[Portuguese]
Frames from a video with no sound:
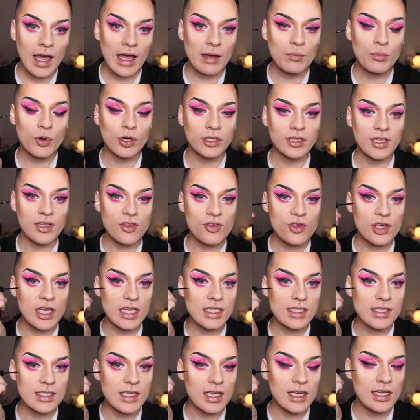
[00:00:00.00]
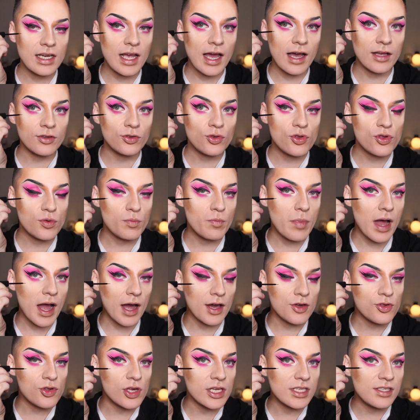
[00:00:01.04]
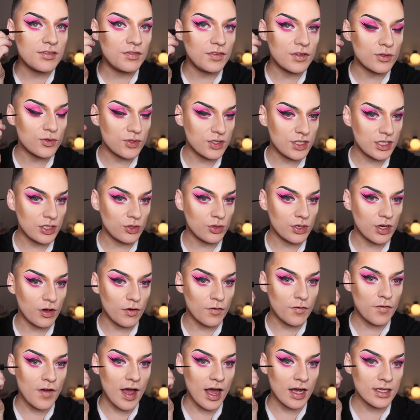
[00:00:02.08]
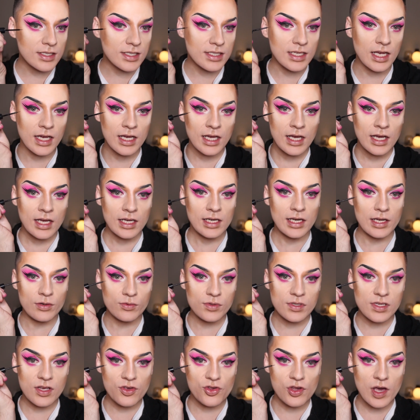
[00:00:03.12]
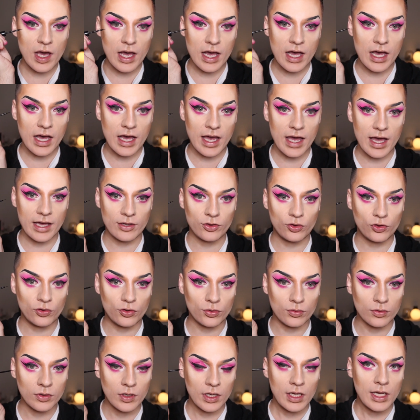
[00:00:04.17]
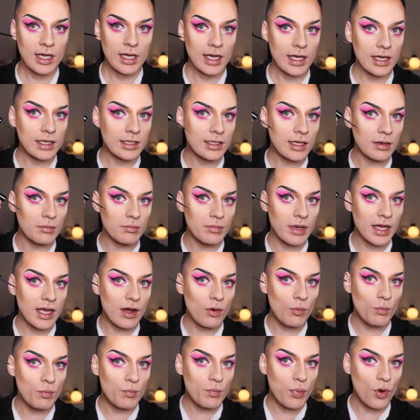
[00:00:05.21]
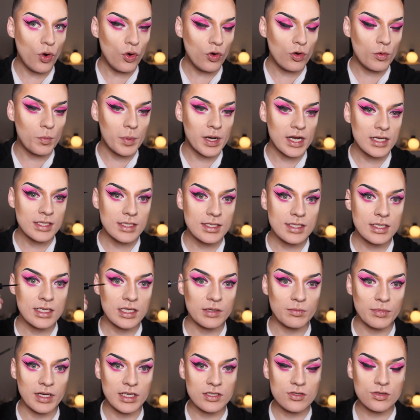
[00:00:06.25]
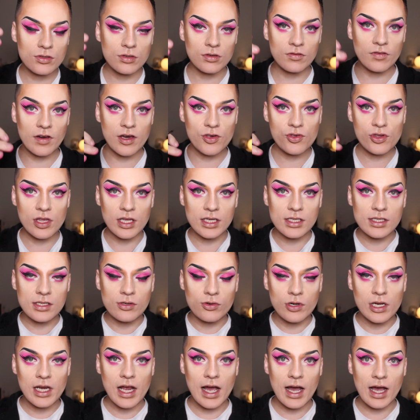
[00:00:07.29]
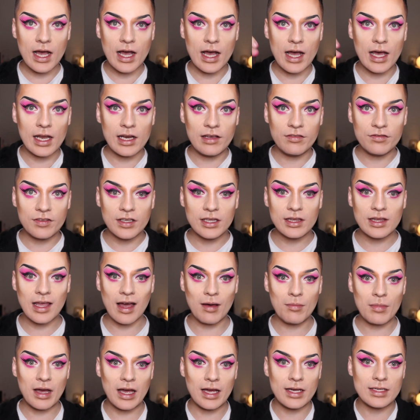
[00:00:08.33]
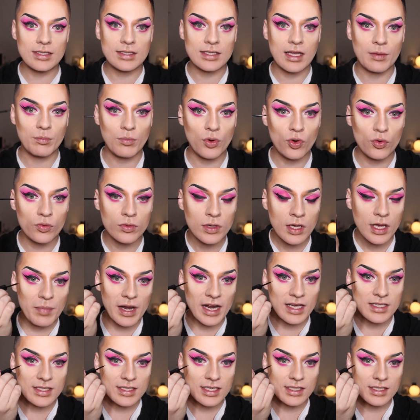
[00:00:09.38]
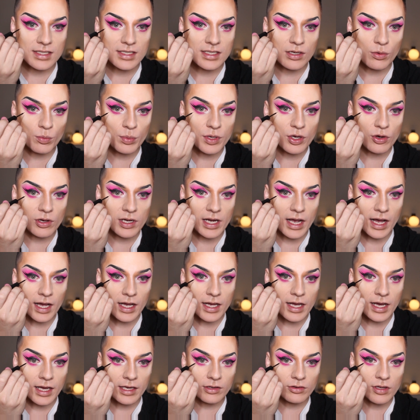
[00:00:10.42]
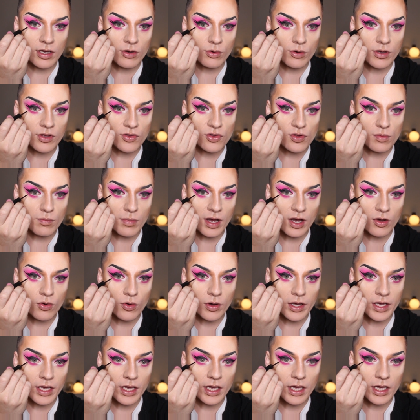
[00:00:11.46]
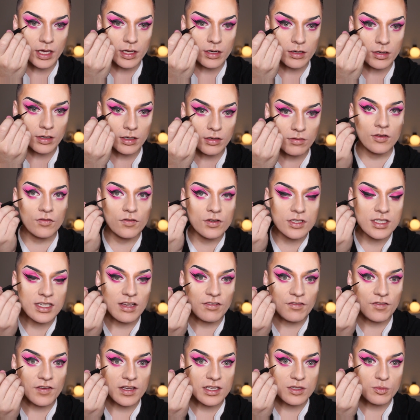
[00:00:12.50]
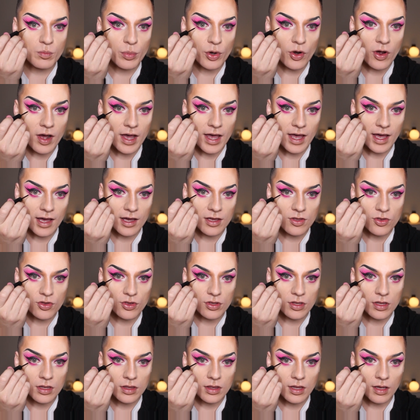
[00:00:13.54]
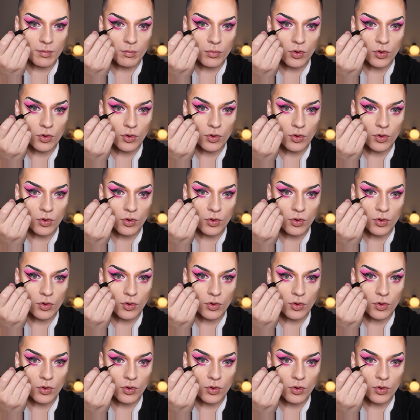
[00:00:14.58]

É importante que esse delineado de baixo, esse fiozinho que eu faça, não seja reto. Ele também é um pouco para cima. Isso tudo vai ajudar seu olhar a levantar mais, tá bom? Presta atenção, porque olhar caído é coisa de maconheira e você fez proerd, tá